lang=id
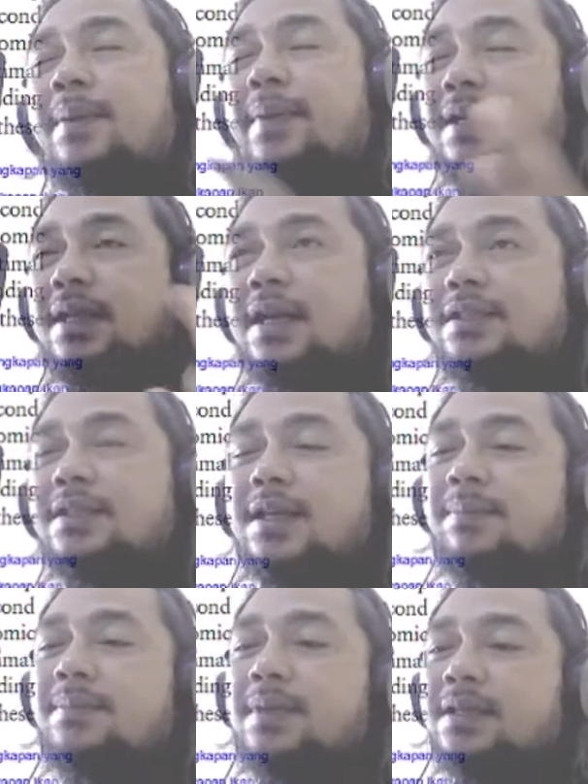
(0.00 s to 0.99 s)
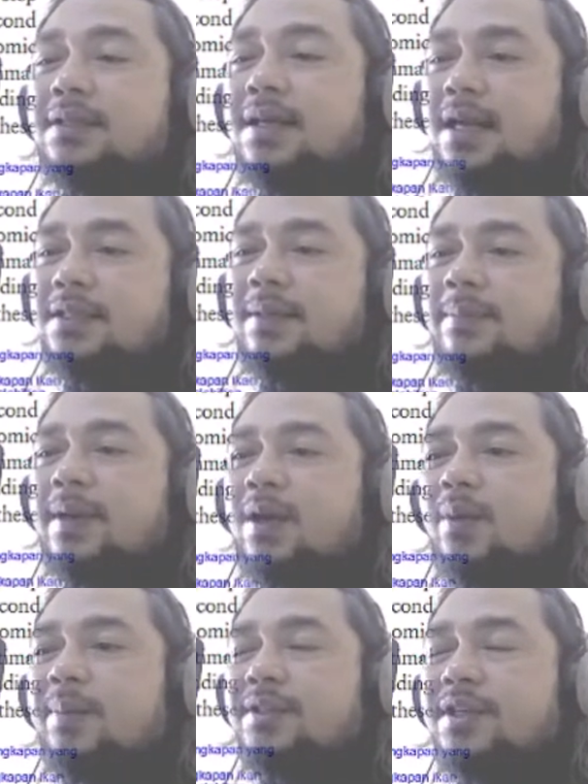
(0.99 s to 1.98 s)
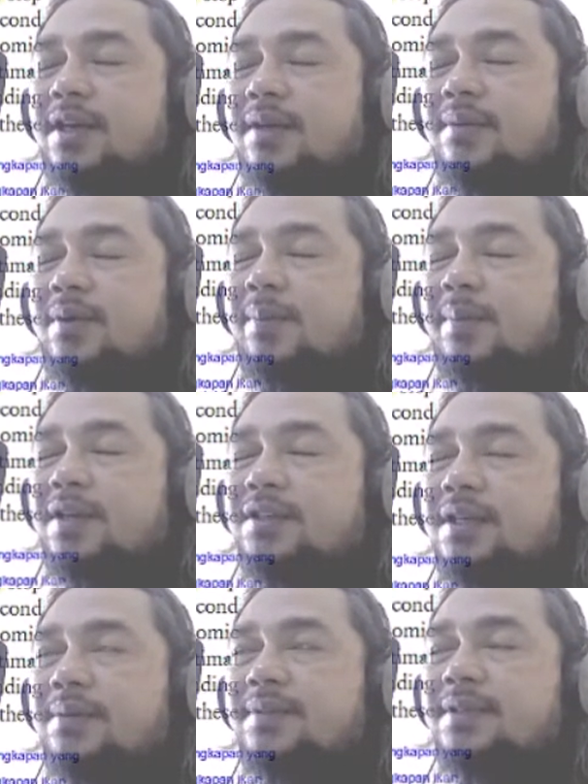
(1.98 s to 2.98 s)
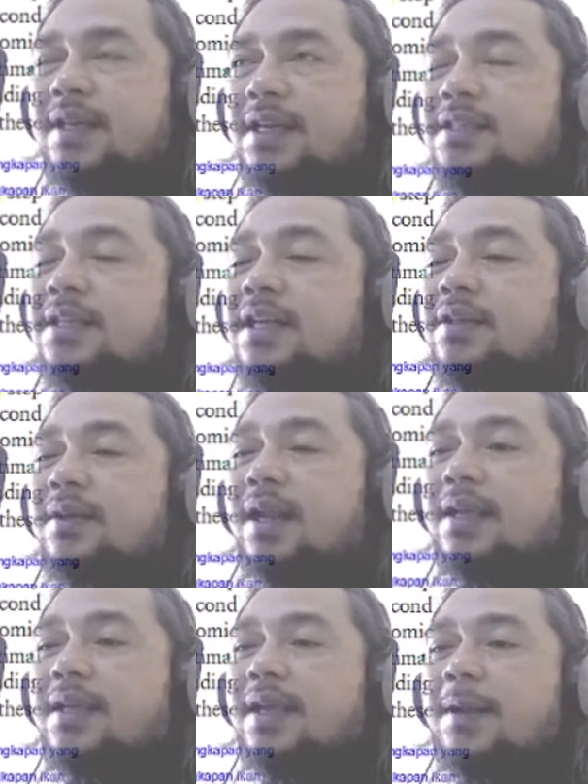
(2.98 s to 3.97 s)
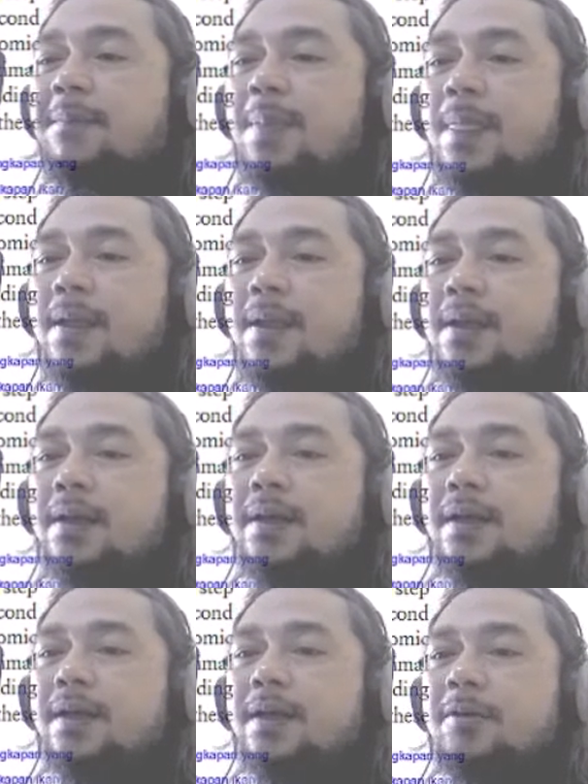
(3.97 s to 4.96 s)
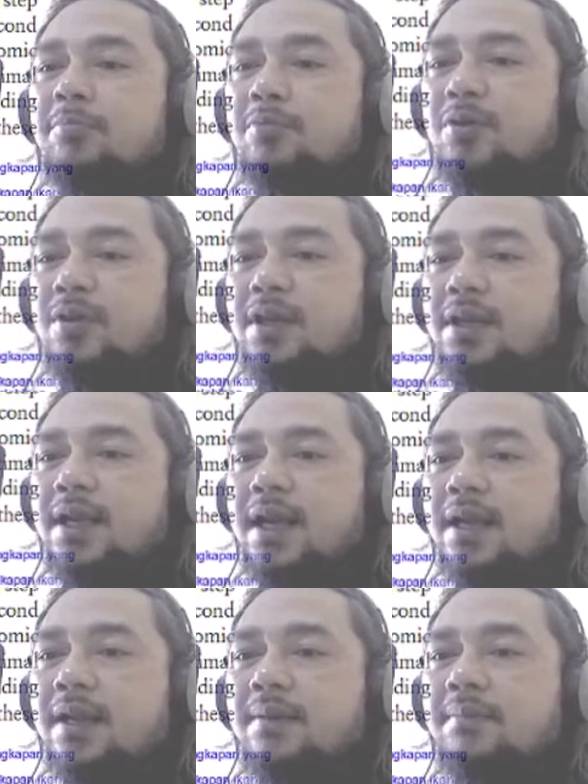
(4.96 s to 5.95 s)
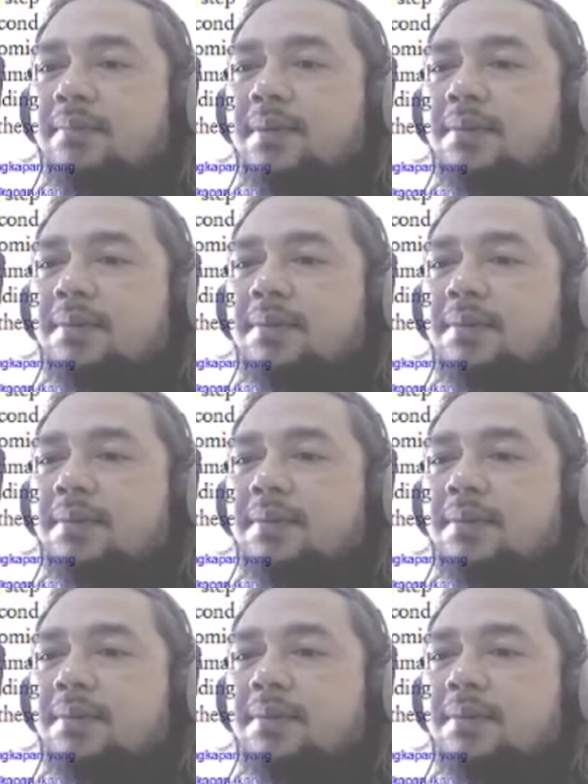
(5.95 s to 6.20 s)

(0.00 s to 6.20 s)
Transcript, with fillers: Siapa yang terancam? Yang terancam adalah komersial fisheries atau nelayan kemudian